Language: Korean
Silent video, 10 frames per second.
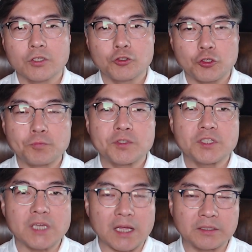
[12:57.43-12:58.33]

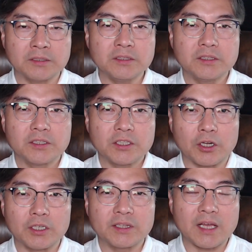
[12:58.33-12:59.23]
쉽지 않은
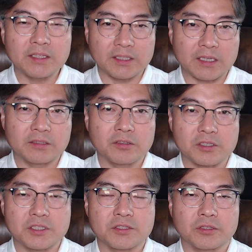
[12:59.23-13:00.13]
결단이라는
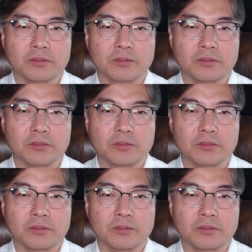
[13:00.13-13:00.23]
것이죠.